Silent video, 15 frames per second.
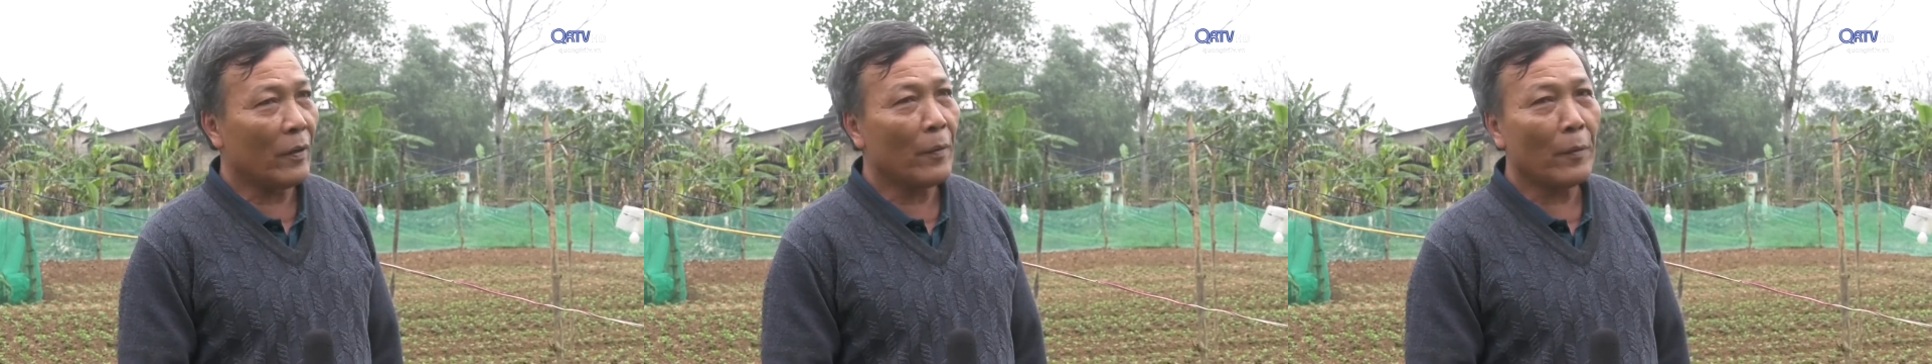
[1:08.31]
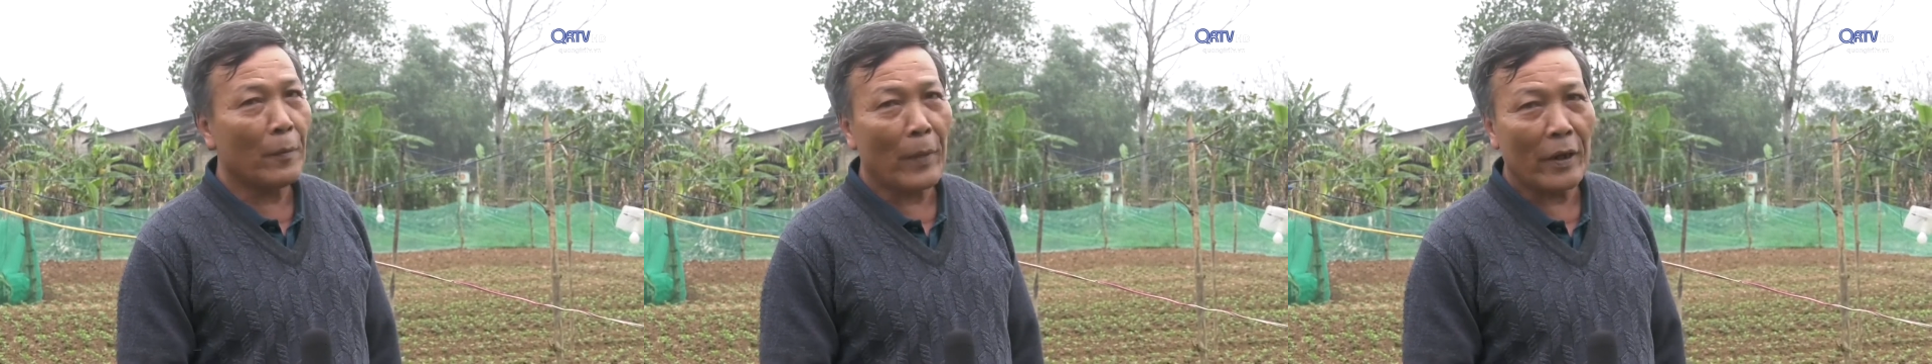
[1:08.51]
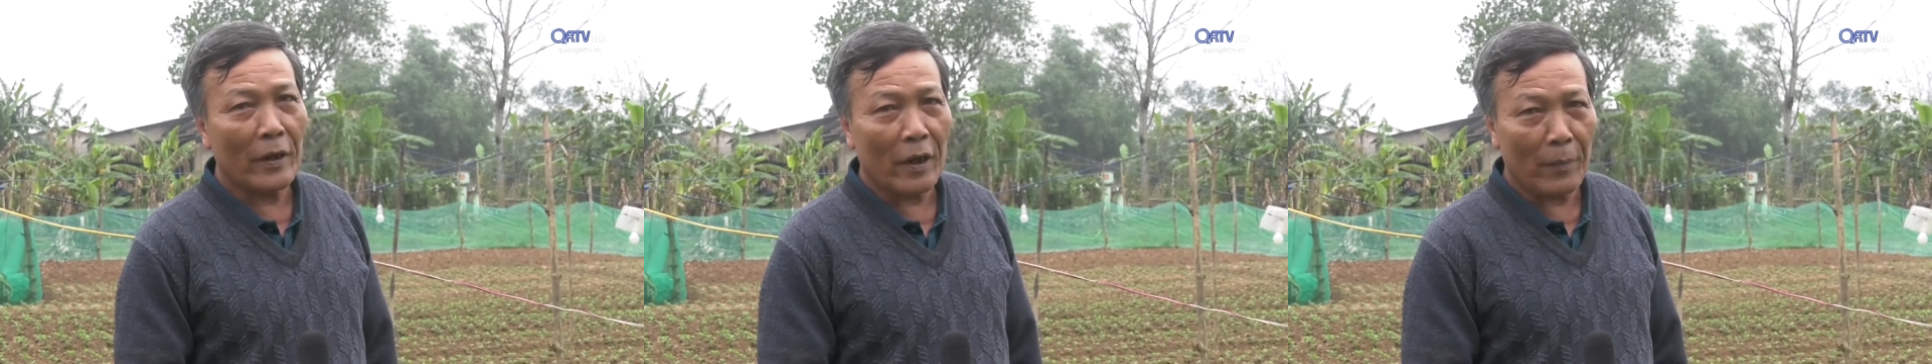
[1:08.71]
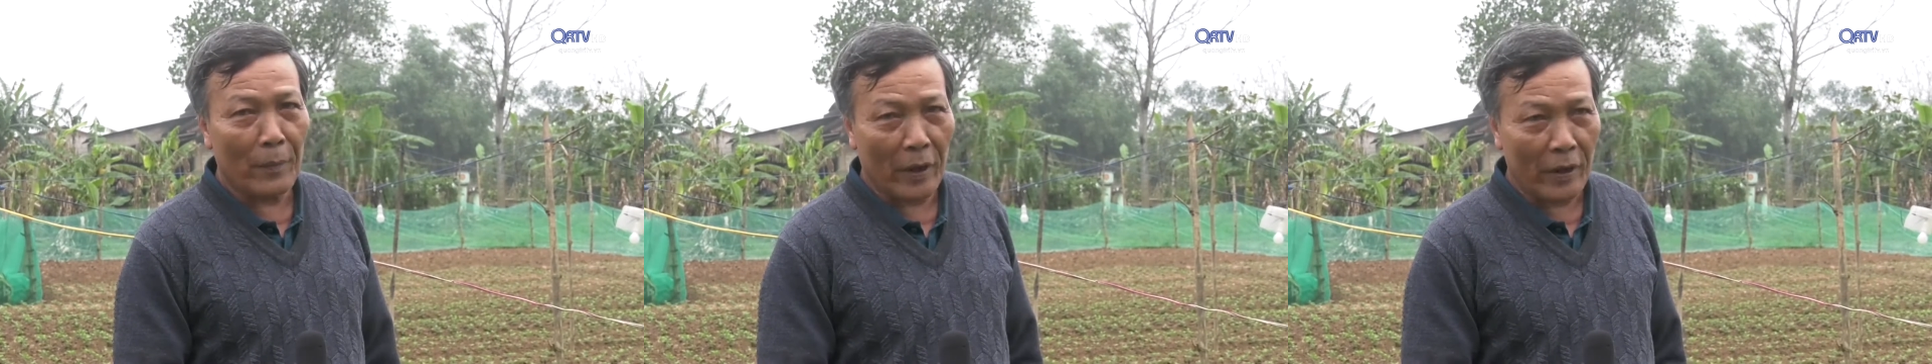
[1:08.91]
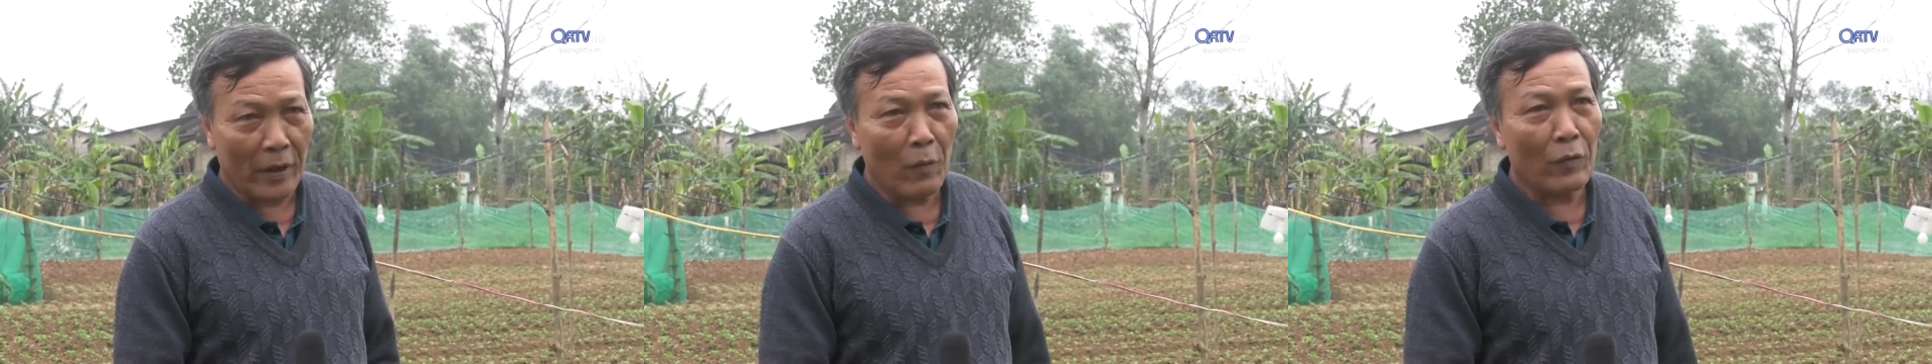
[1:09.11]
Nhưng bây giờ
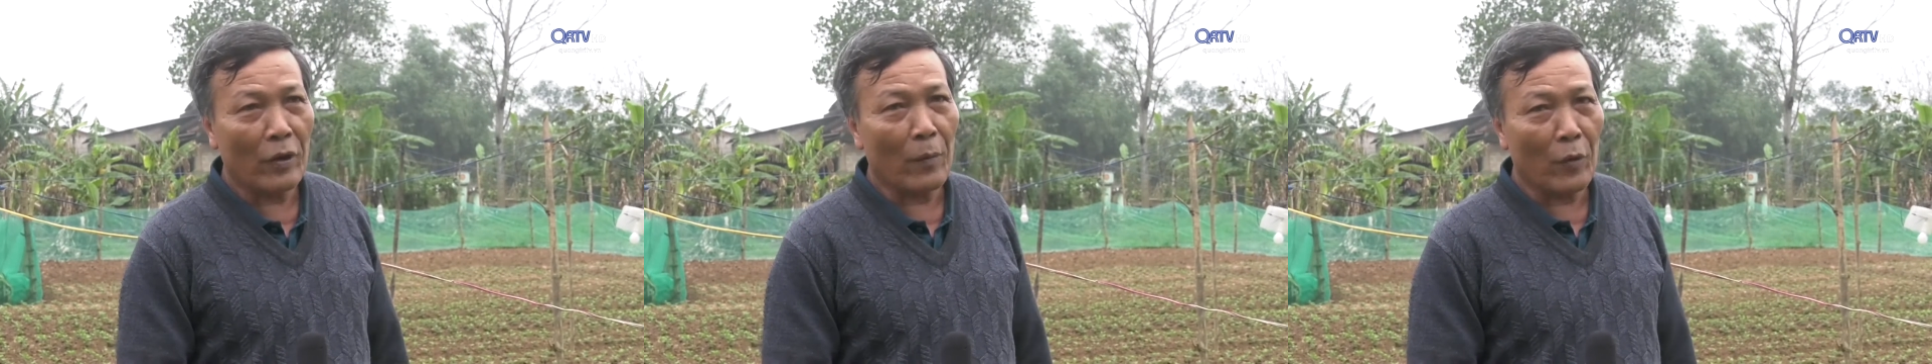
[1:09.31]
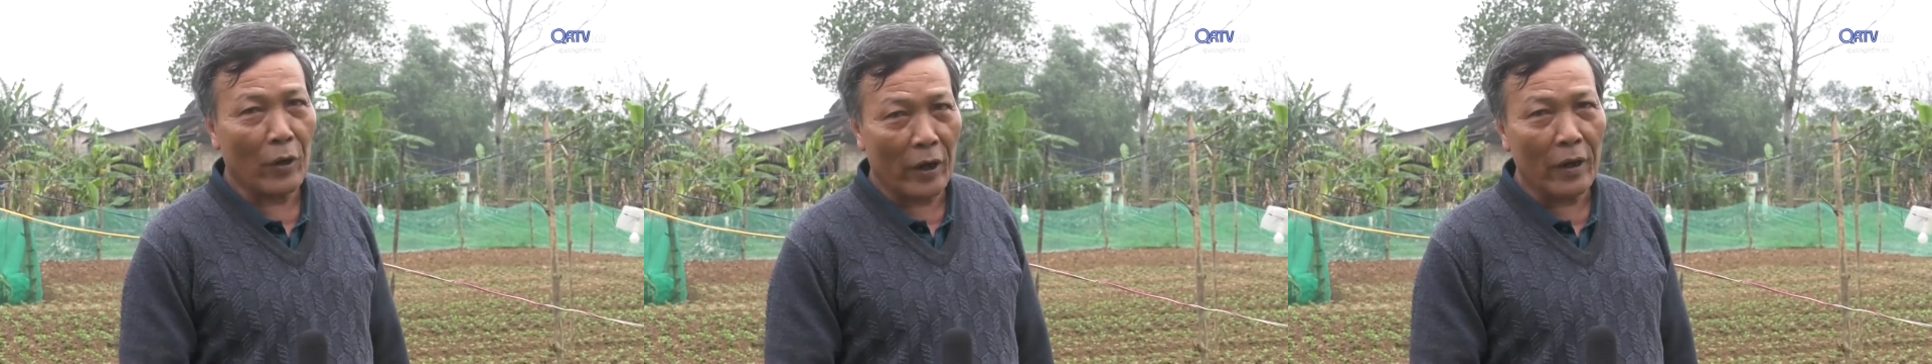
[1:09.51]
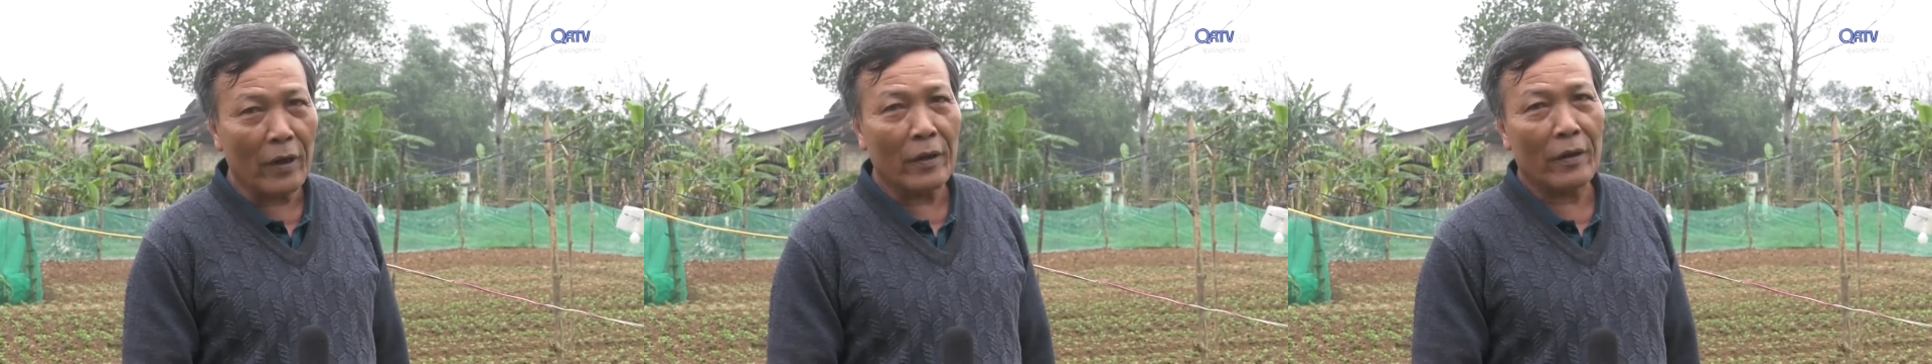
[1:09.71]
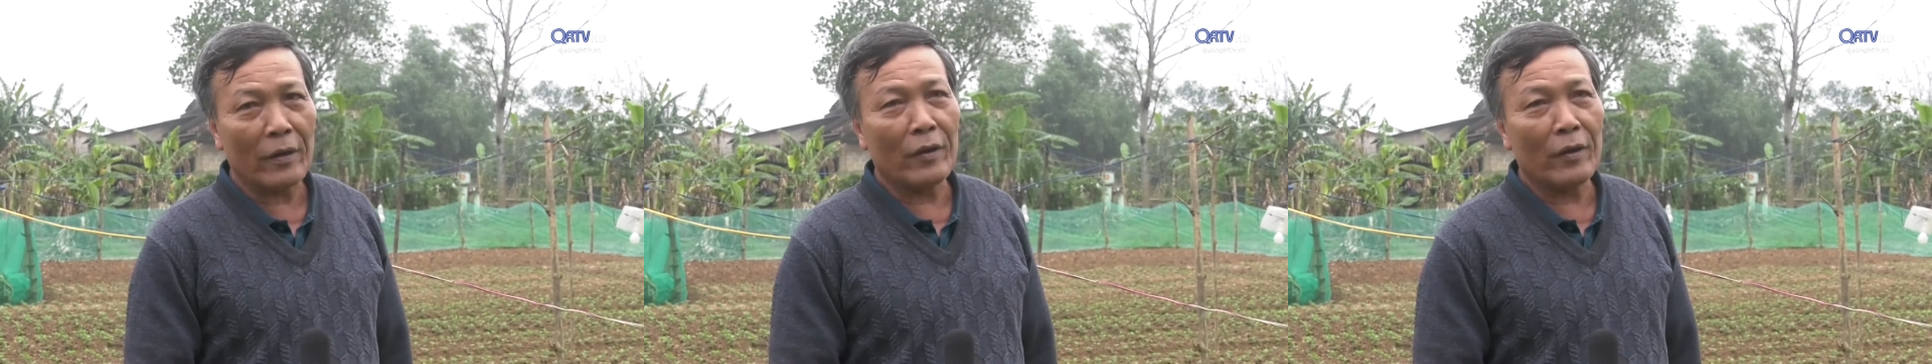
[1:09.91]
mới trồng được một ít,